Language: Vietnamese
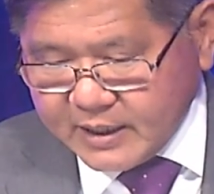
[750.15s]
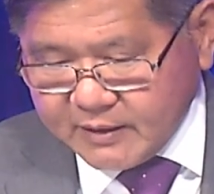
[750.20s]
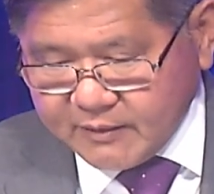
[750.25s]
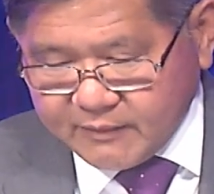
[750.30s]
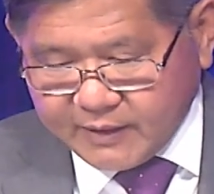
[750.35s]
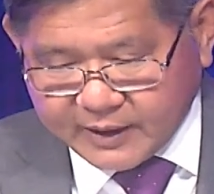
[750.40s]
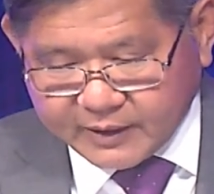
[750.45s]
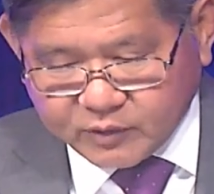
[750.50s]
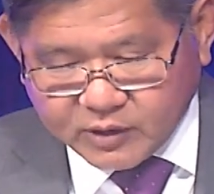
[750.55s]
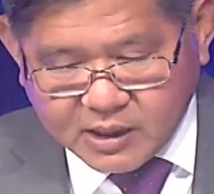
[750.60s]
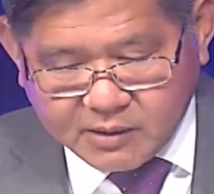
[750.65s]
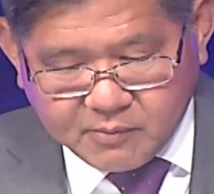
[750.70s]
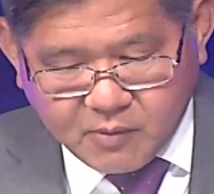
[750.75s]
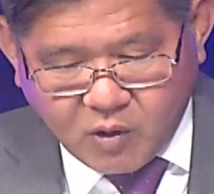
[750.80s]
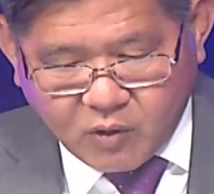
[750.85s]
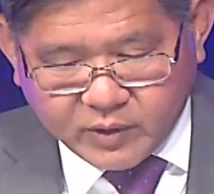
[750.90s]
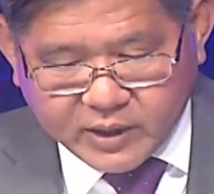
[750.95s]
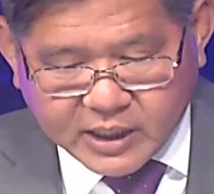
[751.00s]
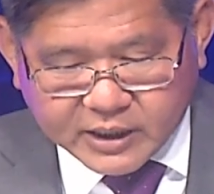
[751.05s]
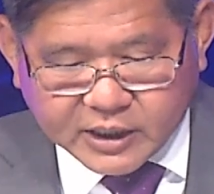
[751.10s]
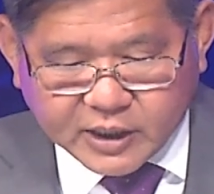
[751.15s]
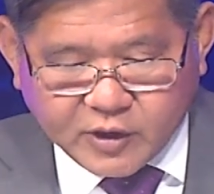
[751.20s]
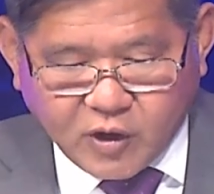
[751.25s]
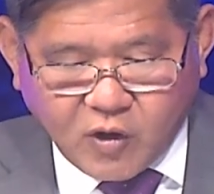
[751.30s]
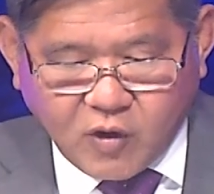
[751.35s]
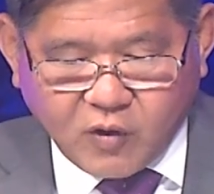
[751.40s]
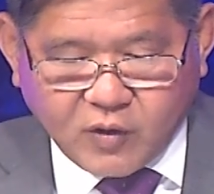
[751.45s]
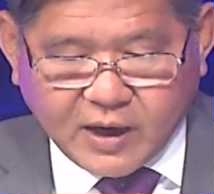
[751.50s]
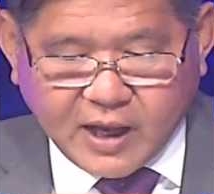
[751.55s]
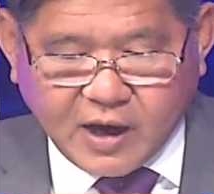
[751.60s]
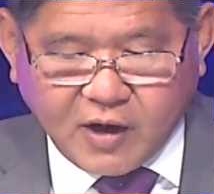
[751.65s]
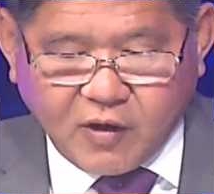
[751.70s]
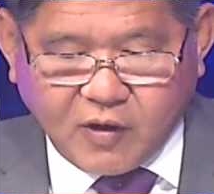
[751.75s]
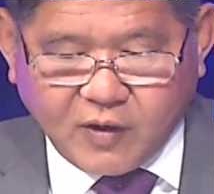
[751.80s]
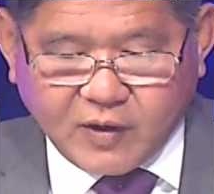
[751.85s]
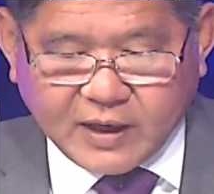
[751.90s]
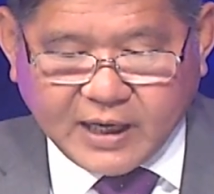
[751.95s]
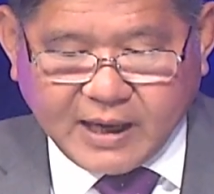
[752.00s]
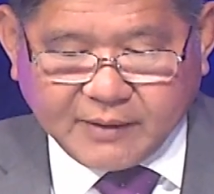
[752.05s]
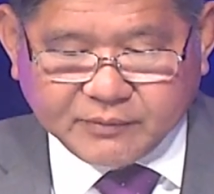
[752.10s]
Và ngưỡng mộ đến cái độ là
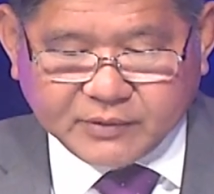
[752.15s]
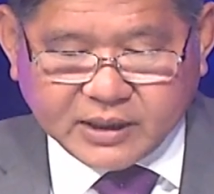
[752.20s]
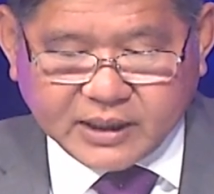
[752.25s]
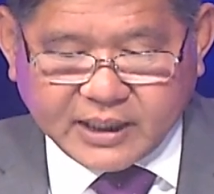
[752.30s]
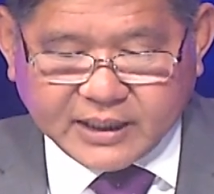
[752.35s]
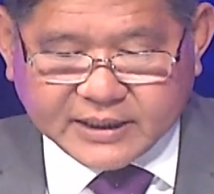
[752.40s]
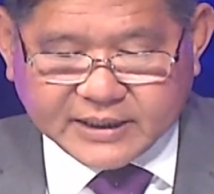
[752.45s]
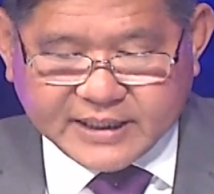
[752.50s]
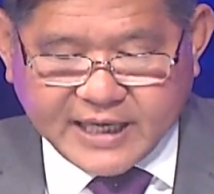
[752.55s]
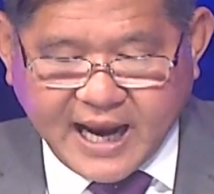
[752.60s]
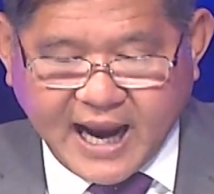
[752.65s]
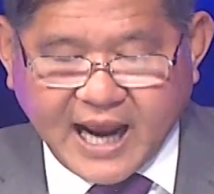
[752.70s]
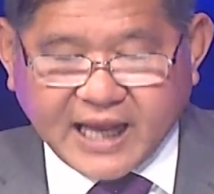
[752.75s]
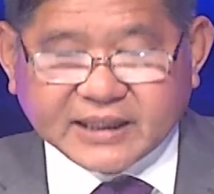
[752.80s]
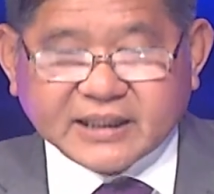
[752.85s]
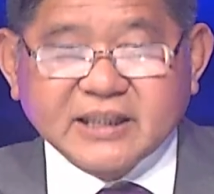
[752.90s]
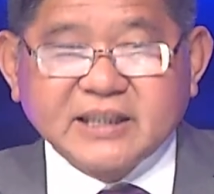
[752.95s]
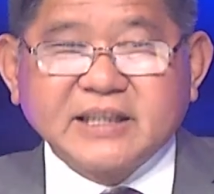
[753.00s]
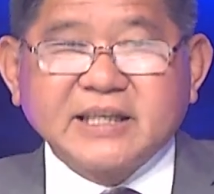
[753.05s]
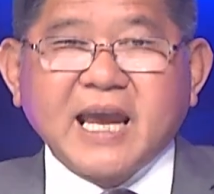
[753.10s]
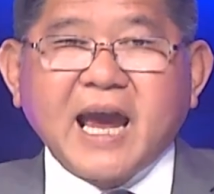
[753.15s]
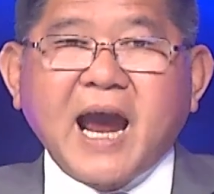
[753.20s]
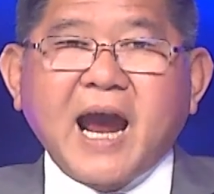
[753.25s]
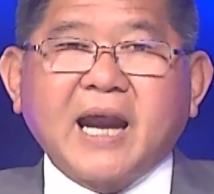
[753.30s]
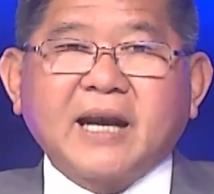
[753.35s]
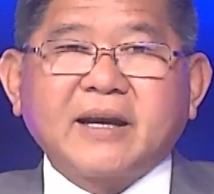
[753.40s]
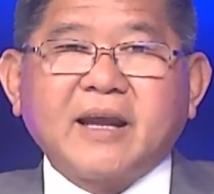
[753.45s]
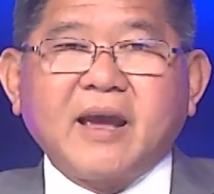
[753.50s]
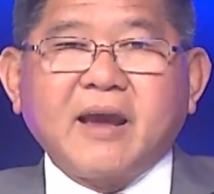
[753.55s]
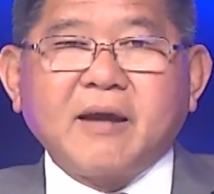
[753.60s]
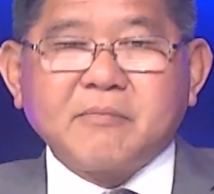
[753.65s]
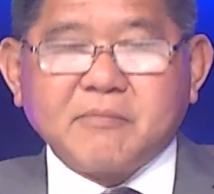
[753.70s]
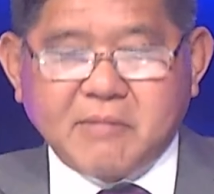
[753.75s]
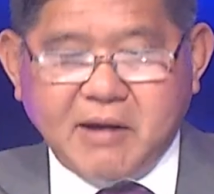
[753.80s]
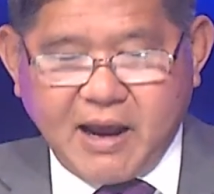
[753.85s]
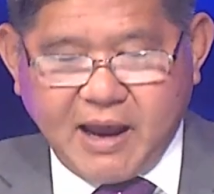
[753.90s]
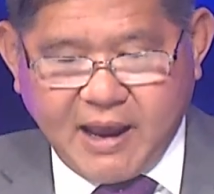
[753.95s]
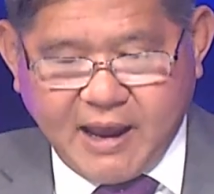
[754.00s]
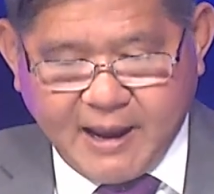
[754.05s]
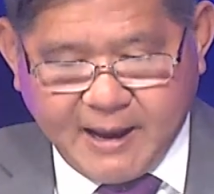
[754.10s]
họ làm những hình giả, tin giả để
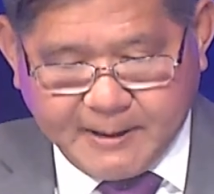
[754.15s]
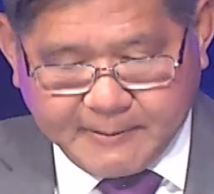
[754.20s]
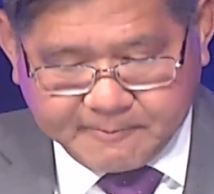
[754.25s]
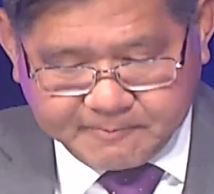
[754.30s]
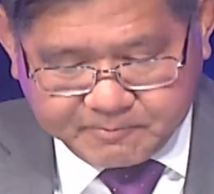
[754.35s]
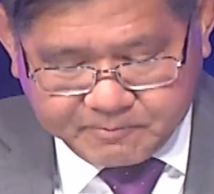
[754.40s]
mà